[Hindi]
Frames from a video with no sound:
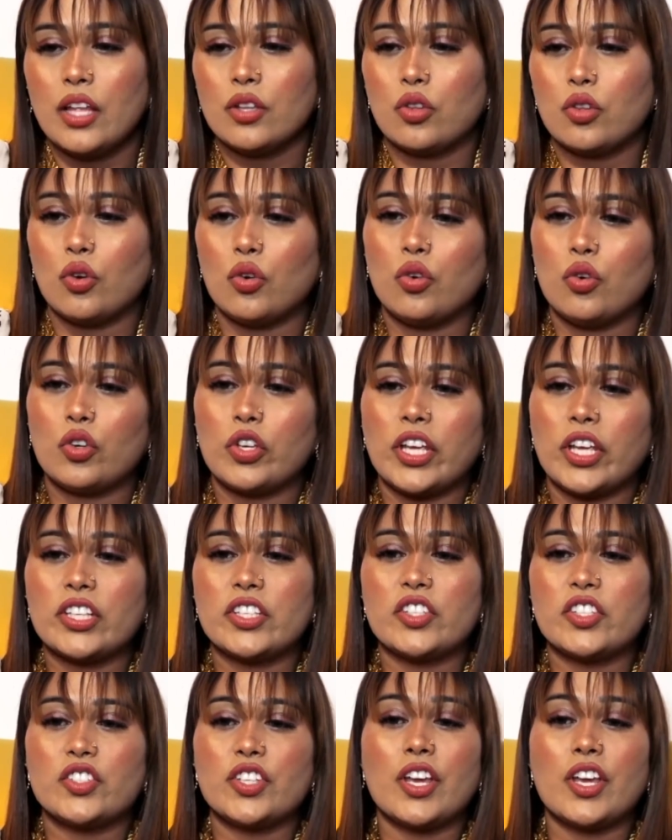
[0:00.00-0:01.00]
तो ये
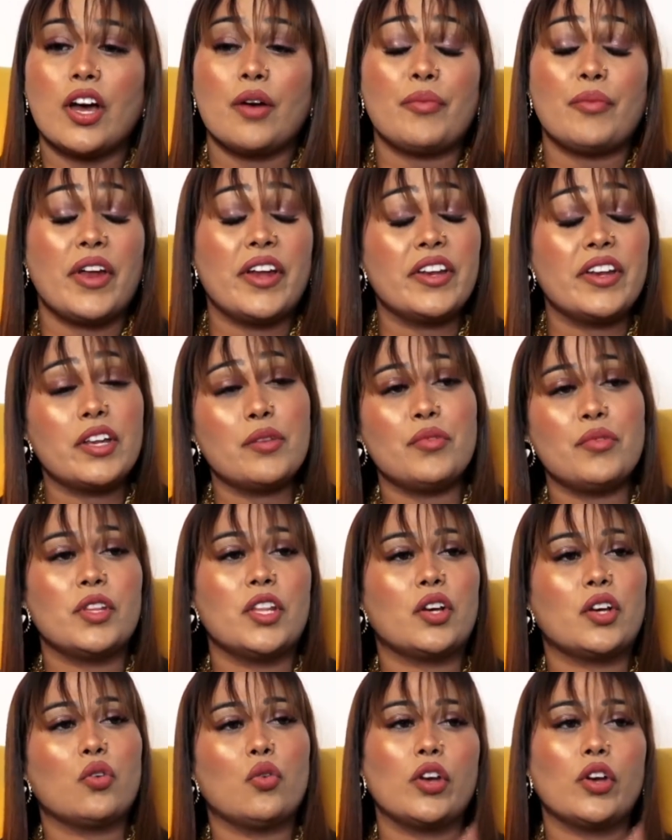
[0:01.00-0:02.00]
चीज़ें आप एंट्री में
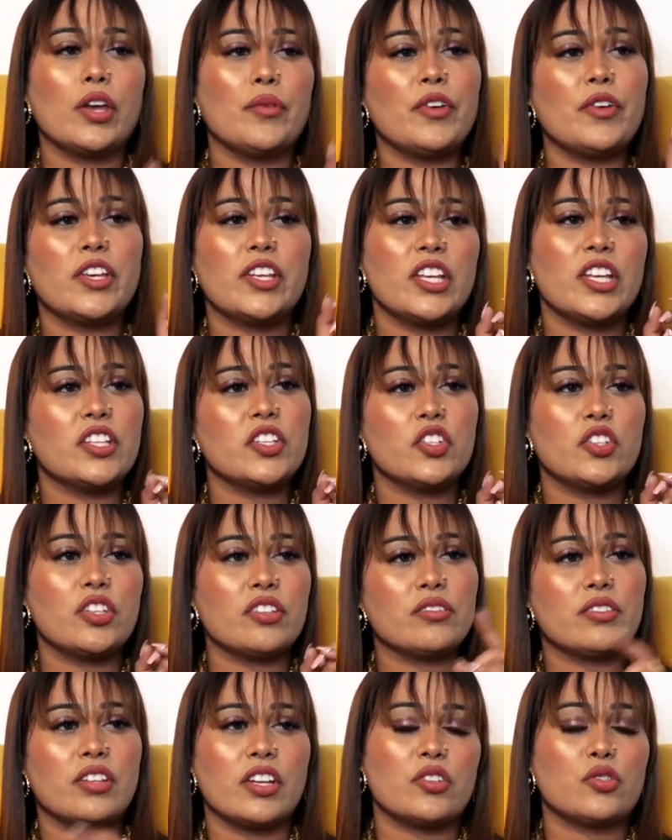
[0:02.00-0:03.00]
देखोगे भाई ये चीज़ें
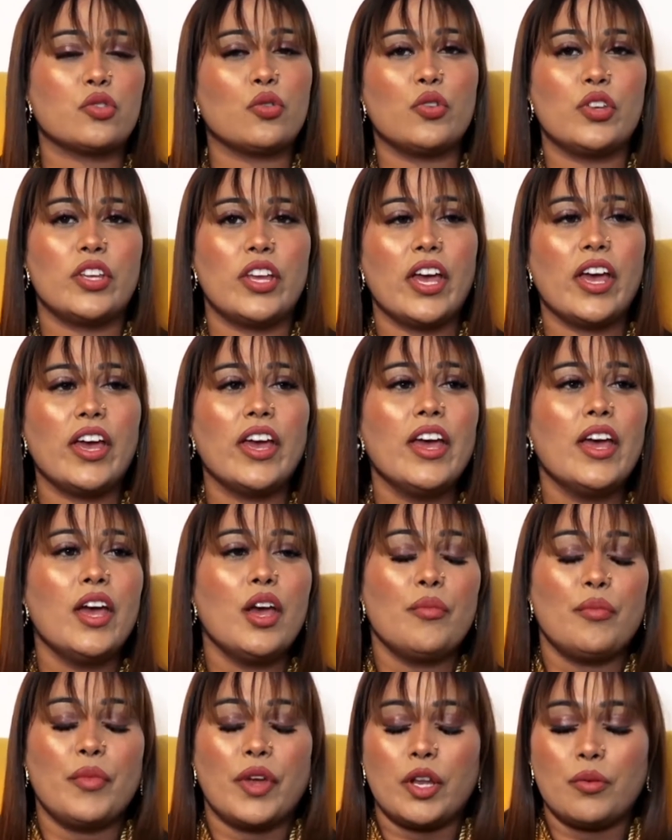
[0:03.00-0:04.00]
सच हुई है
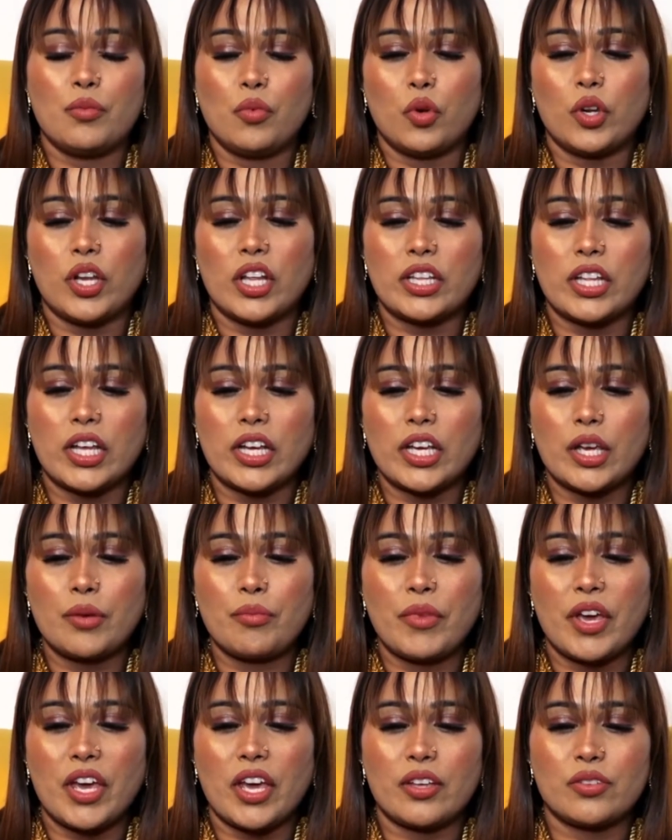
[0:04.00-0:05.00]
मैंने बोला था कि
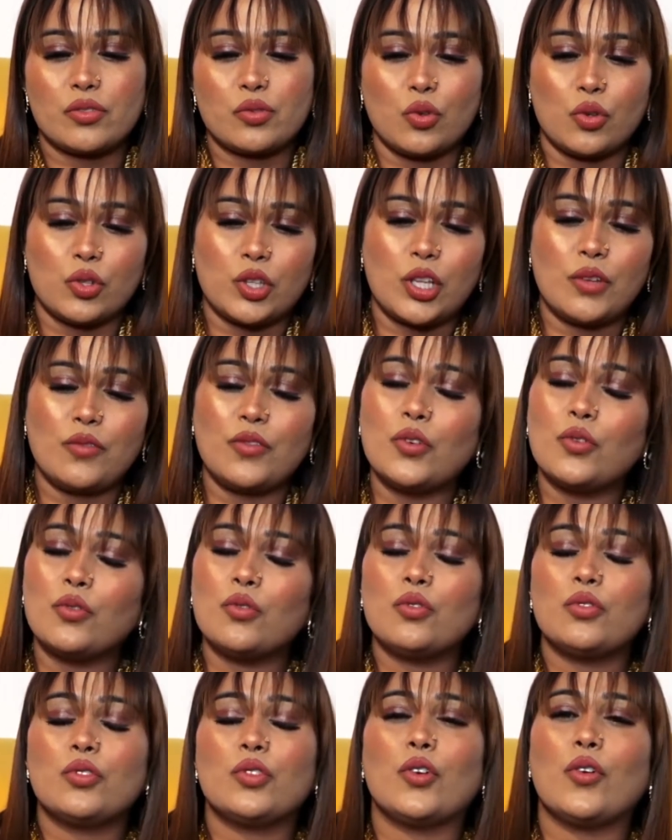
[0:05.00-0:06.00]
मैं सोती भी
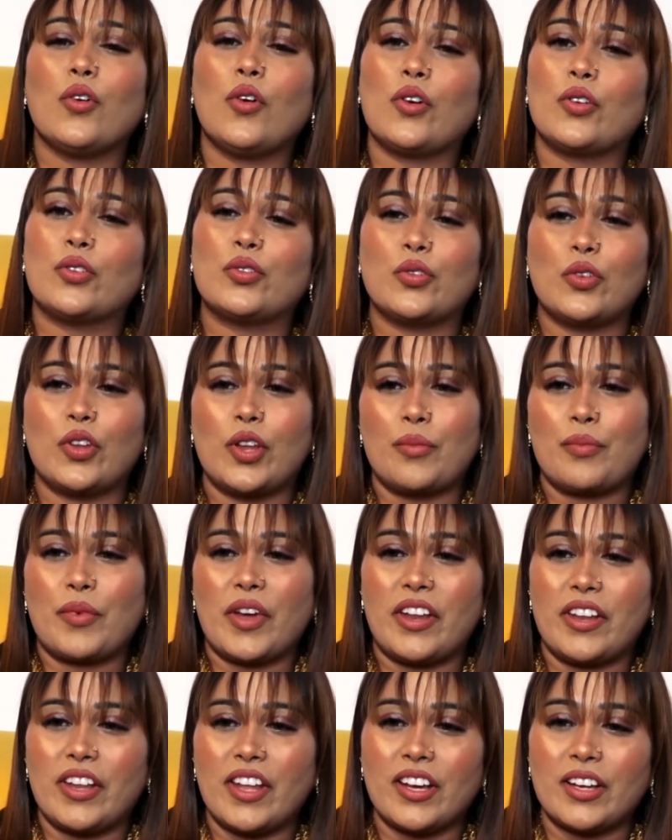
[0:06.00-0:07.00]
हूँ तो और सोने
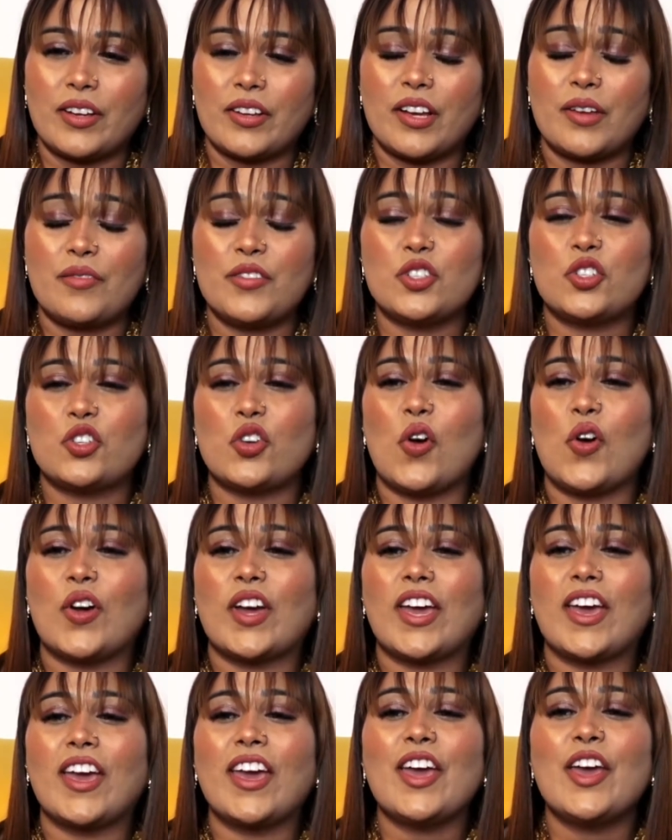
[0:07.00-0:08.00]
पहनना का भी
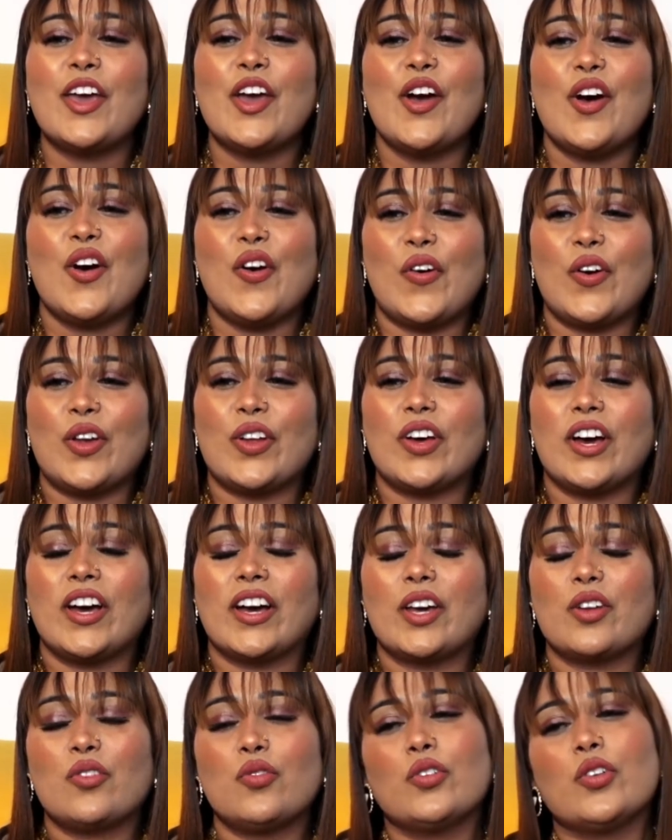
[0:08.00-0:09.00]
शौक़ है और
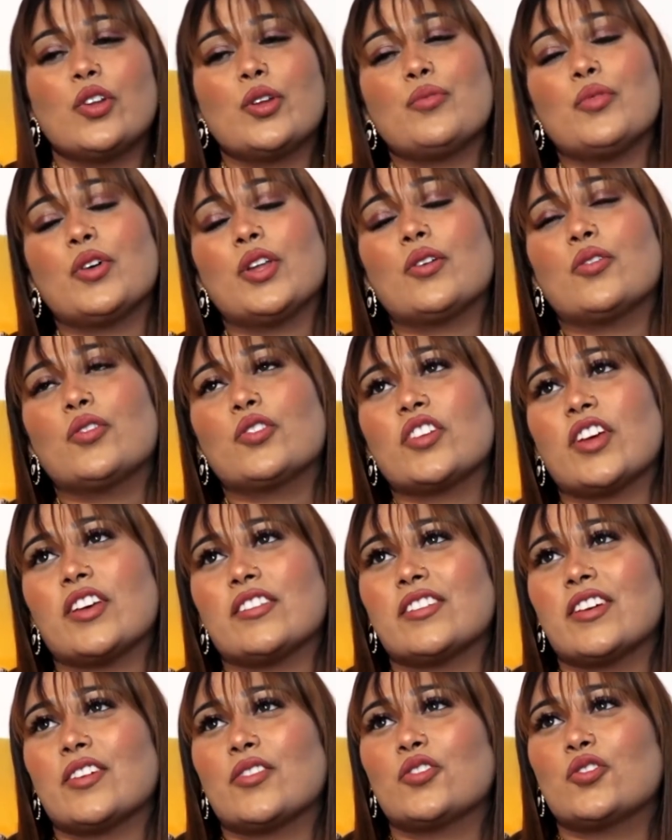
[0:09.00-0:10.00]
अगर उन्होंने बोला कुछ
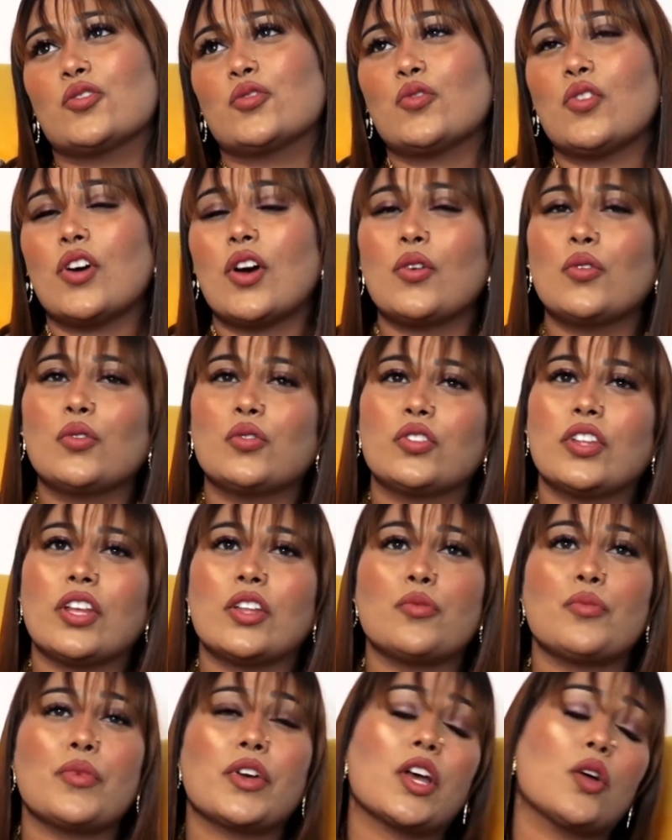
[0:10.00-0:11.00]
ऐसा कुछ हुआ गुस्सा
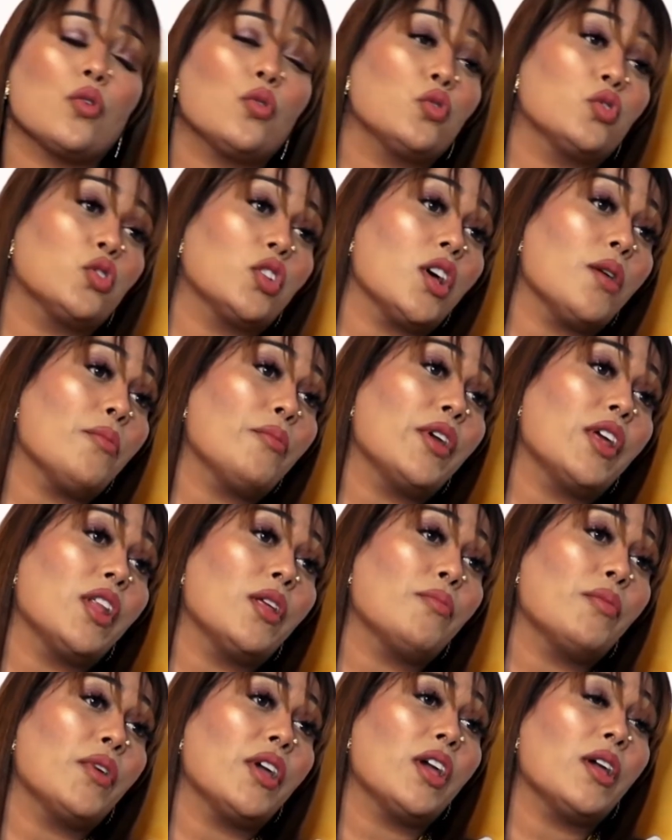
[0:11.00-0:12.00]
तो मैं क्या गुस्सा
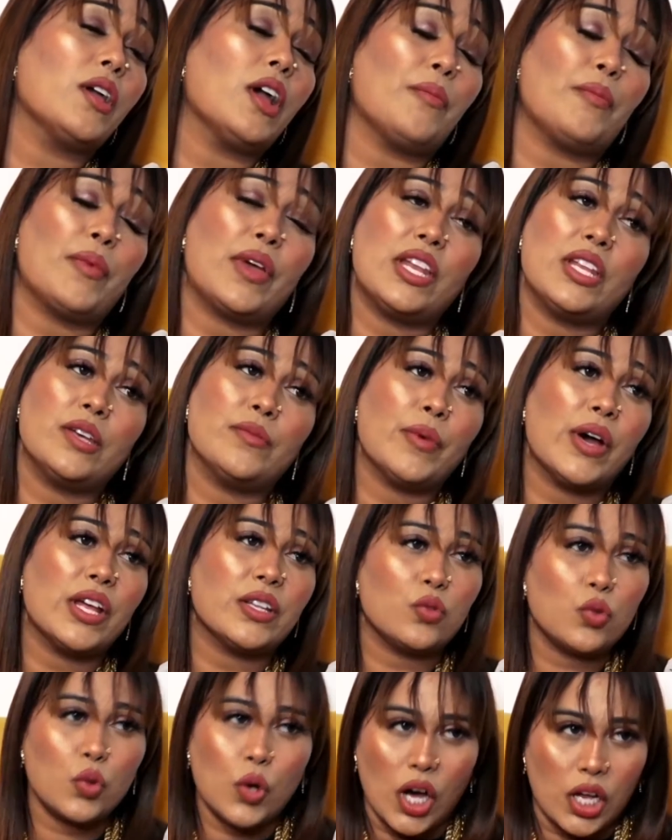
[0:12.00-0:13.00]
मेरे पे पहली
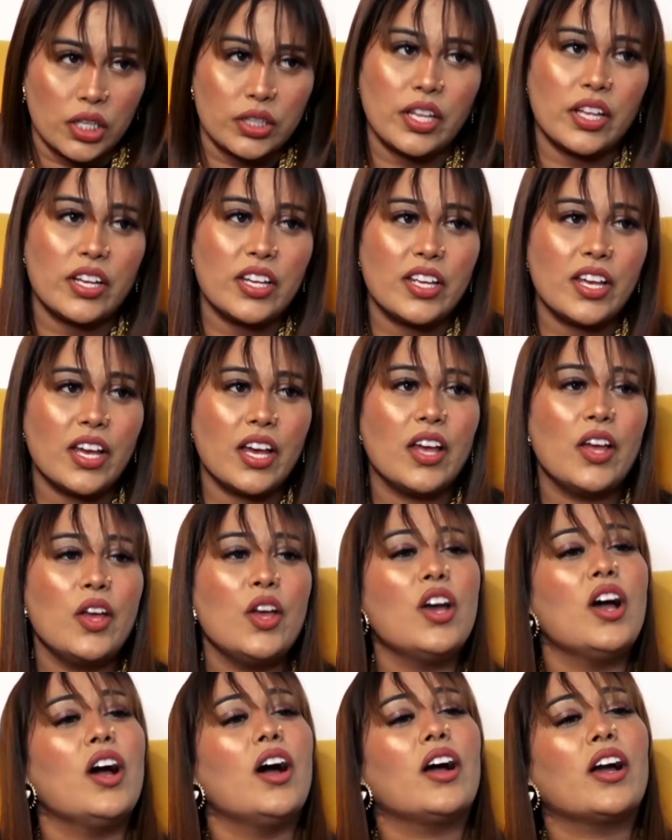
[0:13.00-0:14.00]
बात तो आता नहीं है
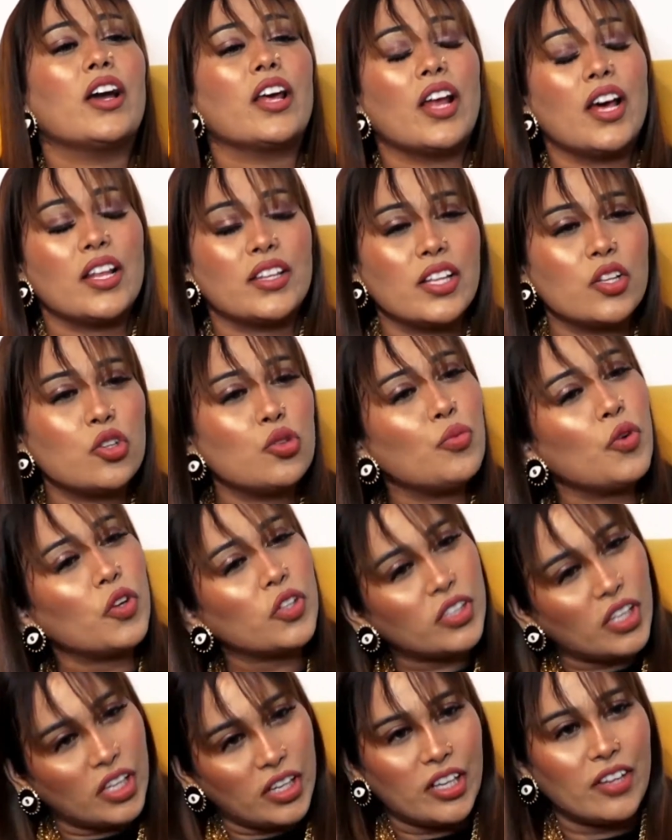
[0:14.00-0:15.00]
अगर आता तो
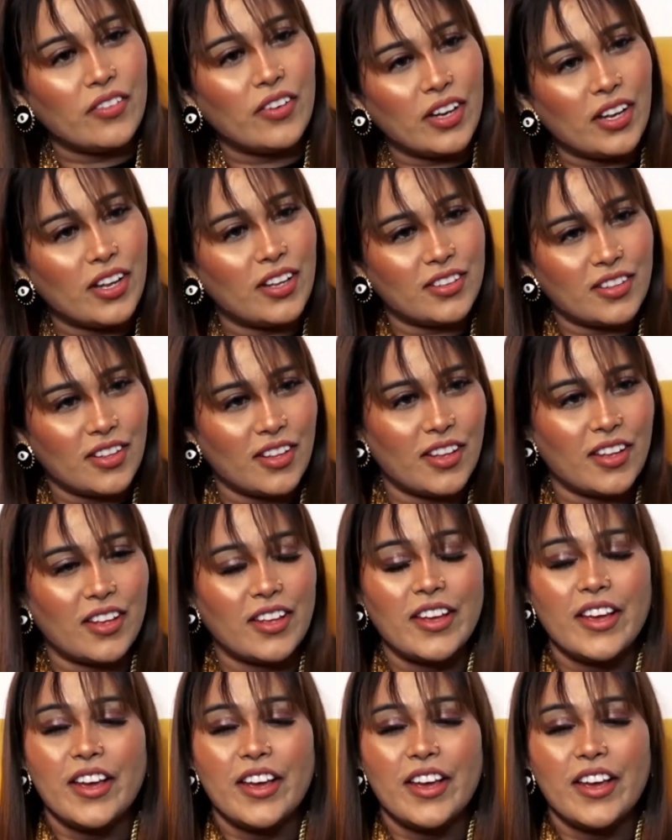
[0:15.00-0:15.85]
बहुत गंदे वाला आता है